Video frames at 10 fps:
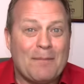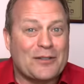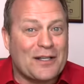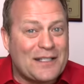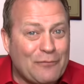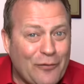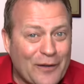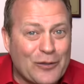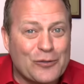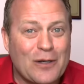Parce que si vous
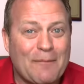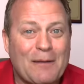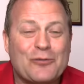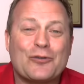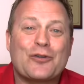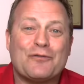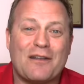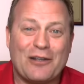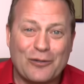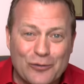faites toujours la même chose que vous
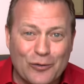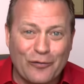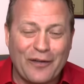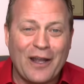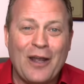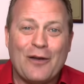avez toujours fait,